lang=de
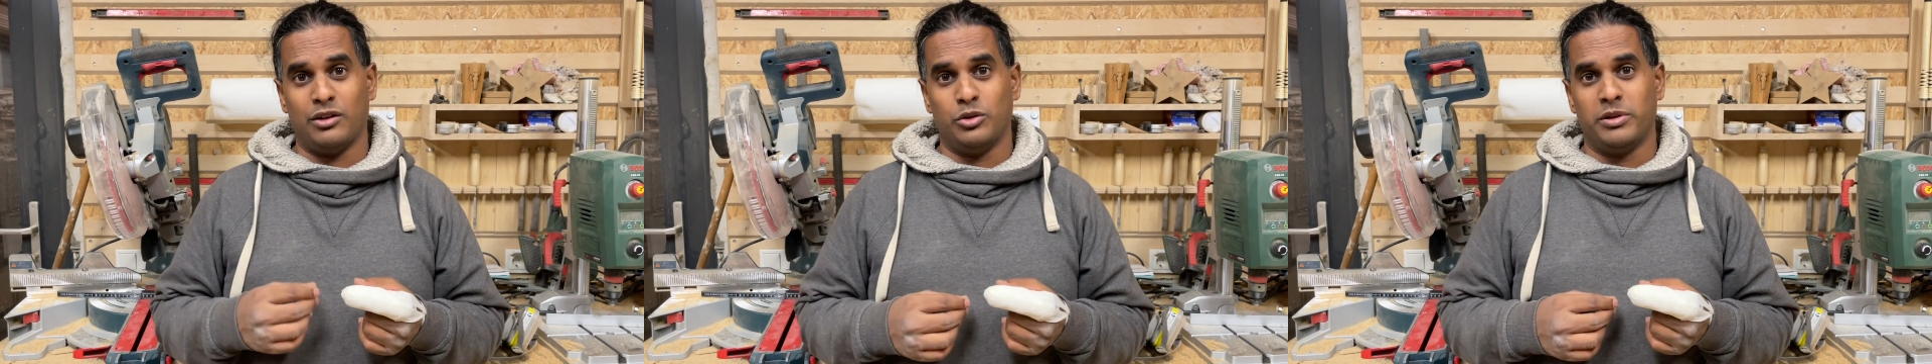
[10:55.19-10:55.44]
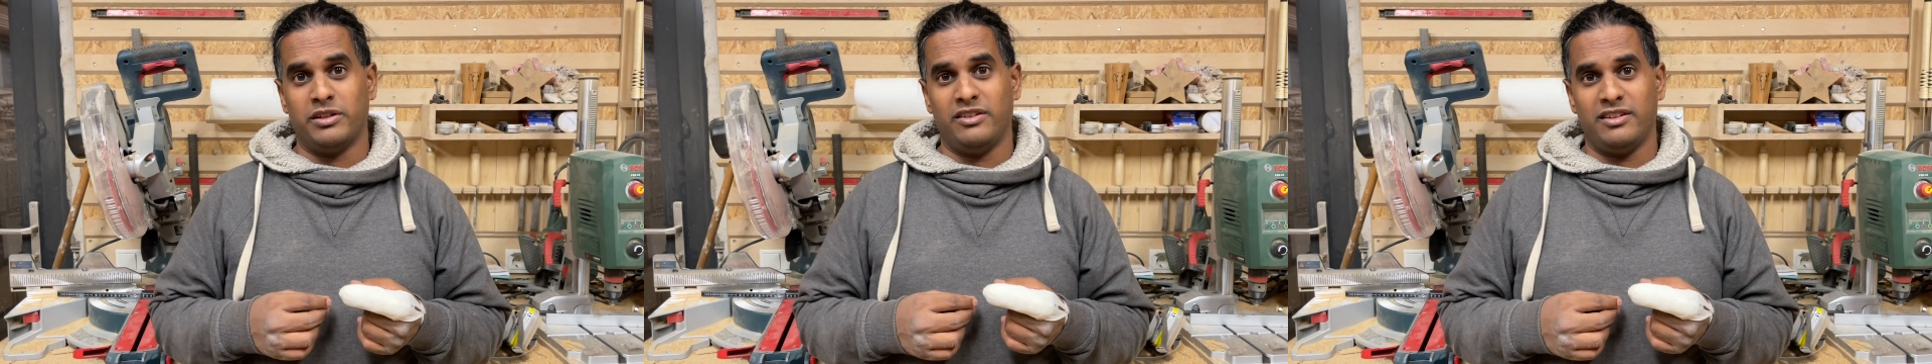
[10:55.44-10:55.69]

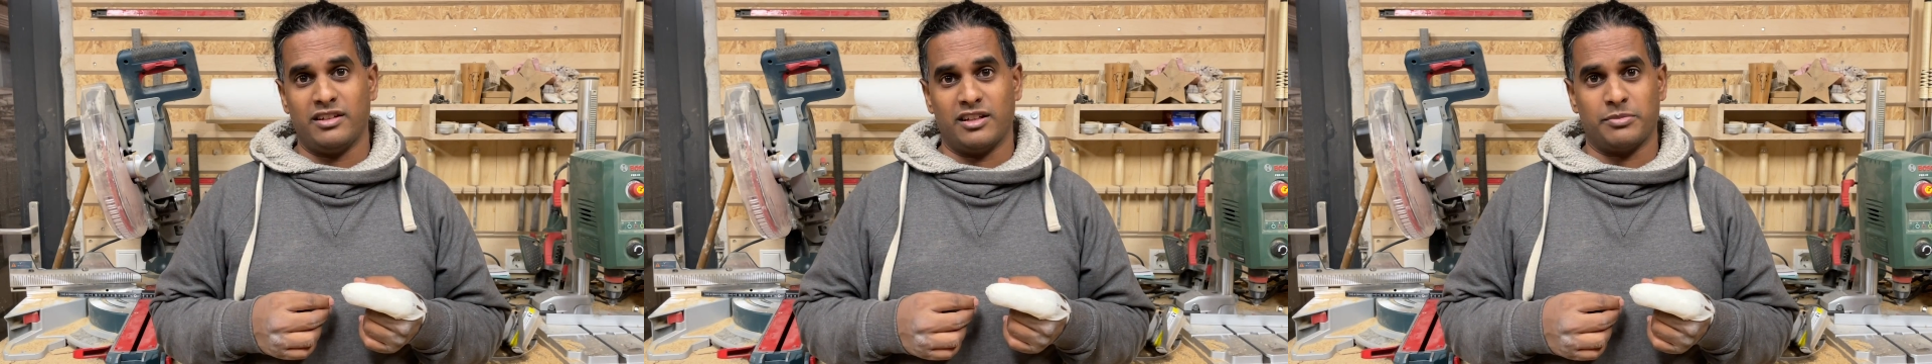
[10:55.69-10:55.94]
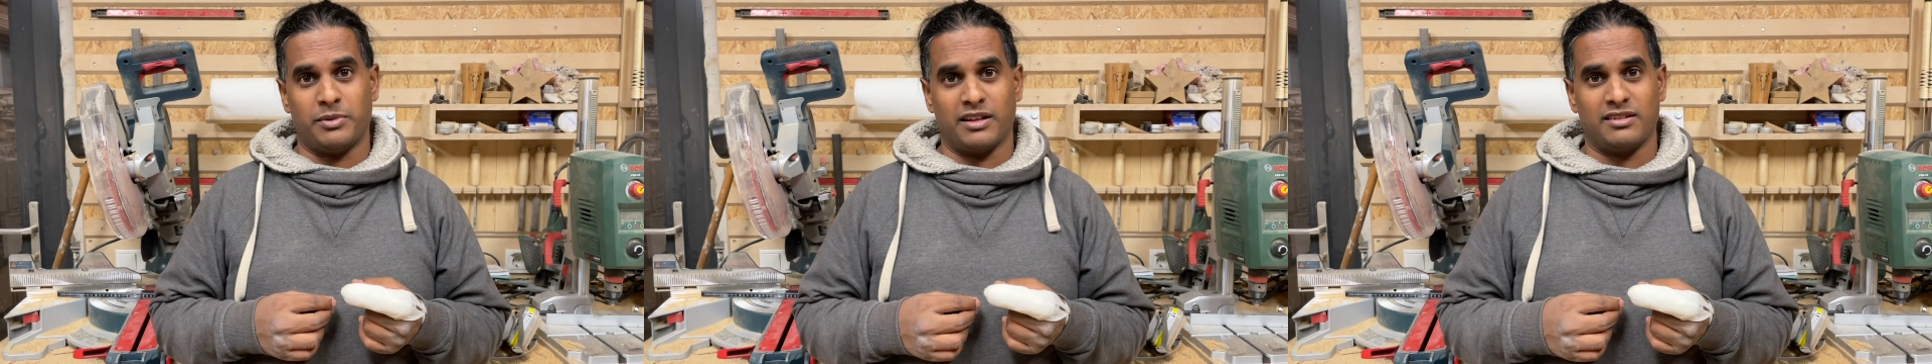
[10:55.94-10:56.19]
über die
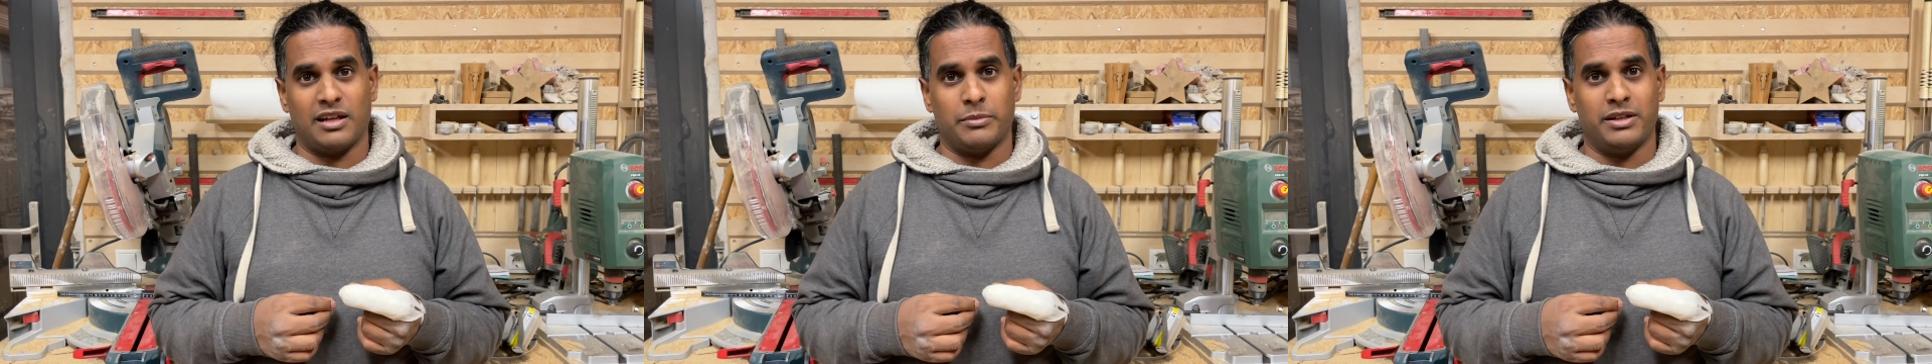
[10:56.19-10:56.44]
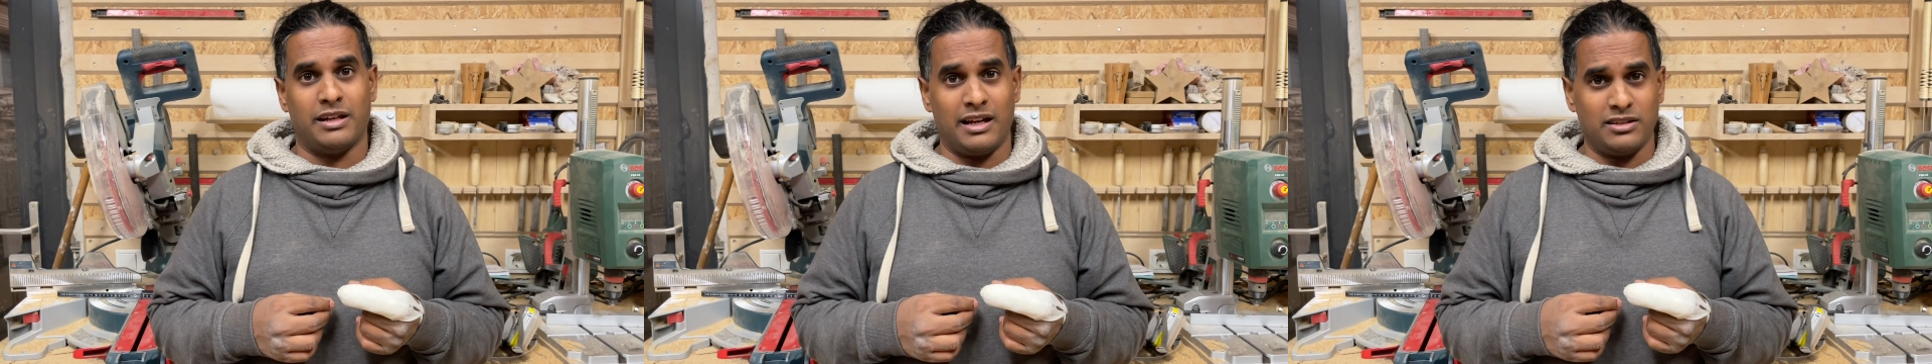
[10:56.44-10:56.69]

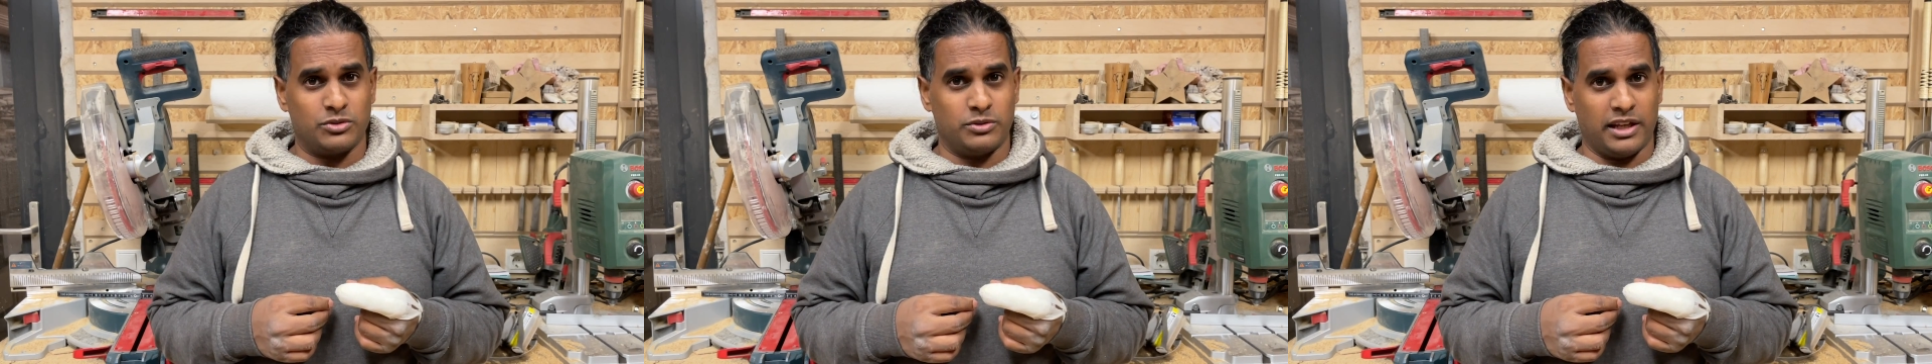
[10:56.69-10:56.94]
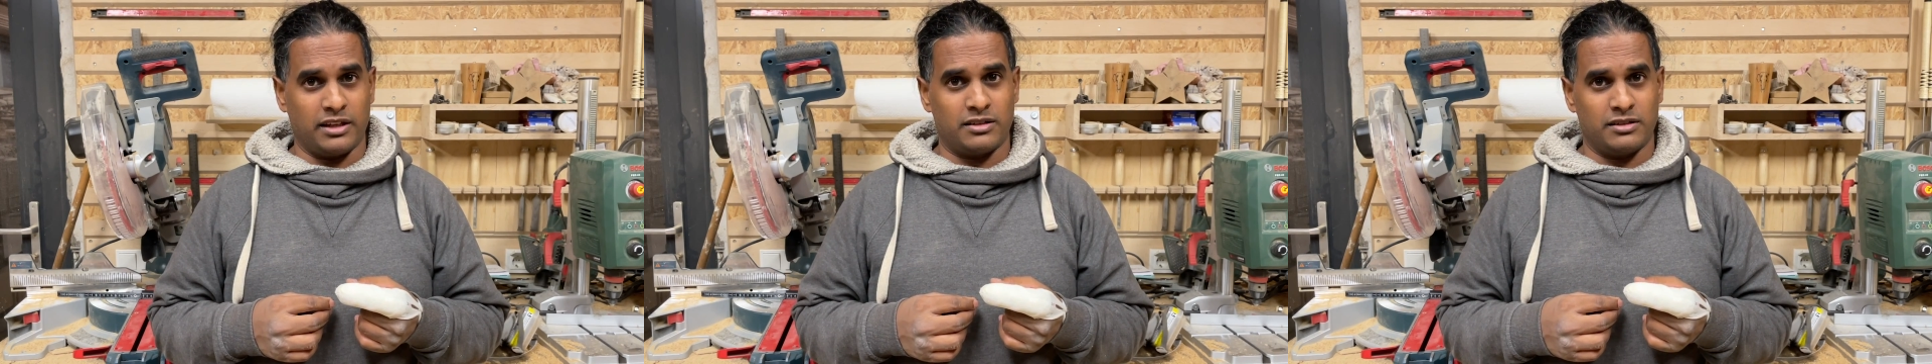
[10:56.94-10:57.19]
Sicherheitsmaßnahmen
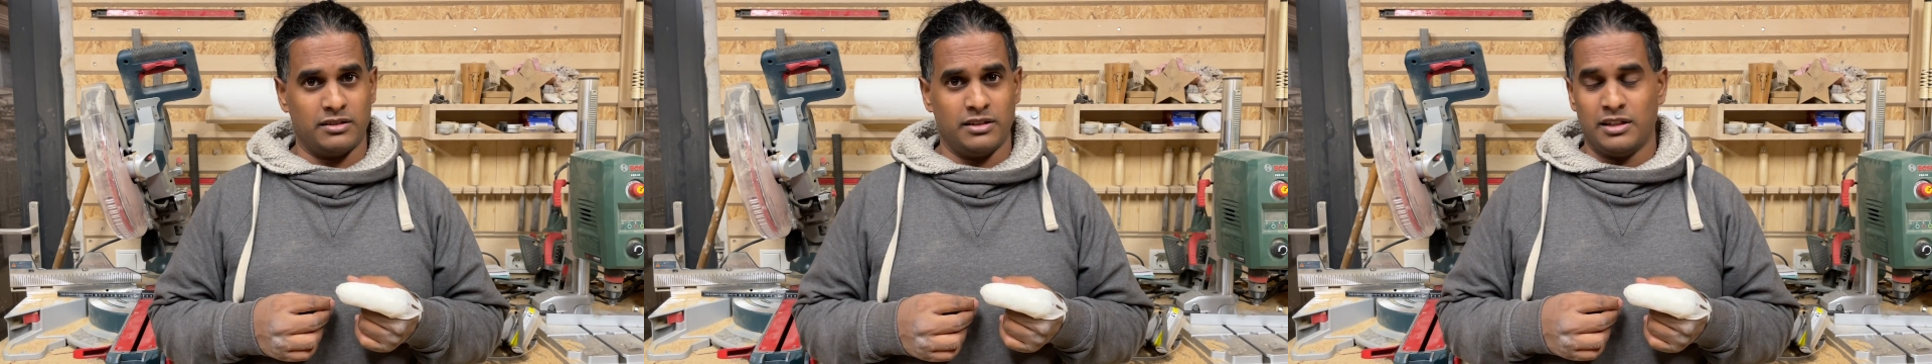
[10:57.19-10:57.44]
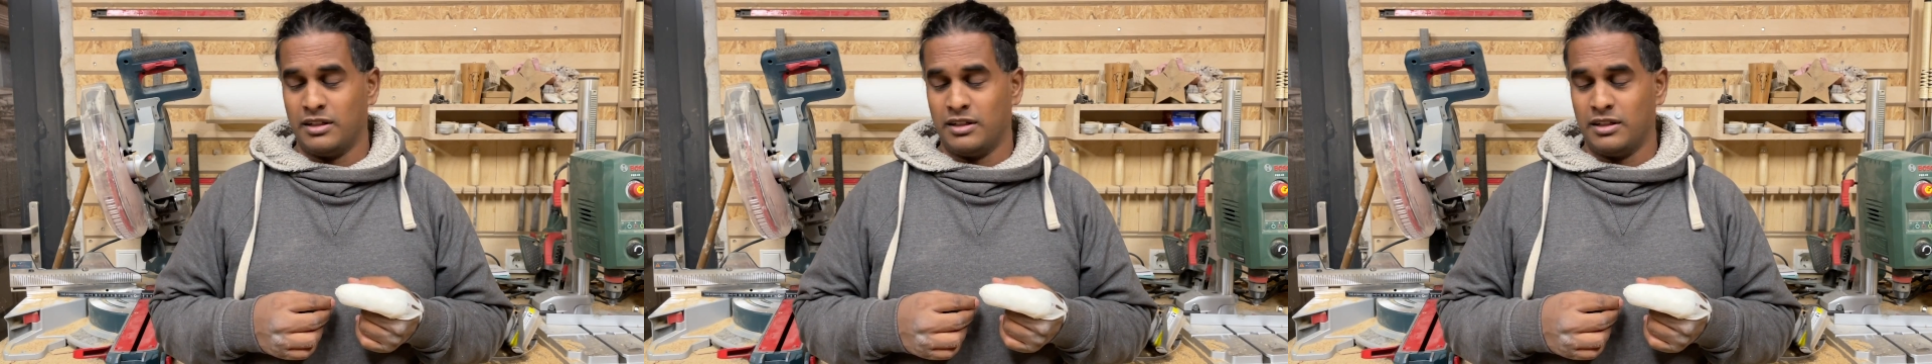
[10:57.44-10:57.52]
nachzudenken.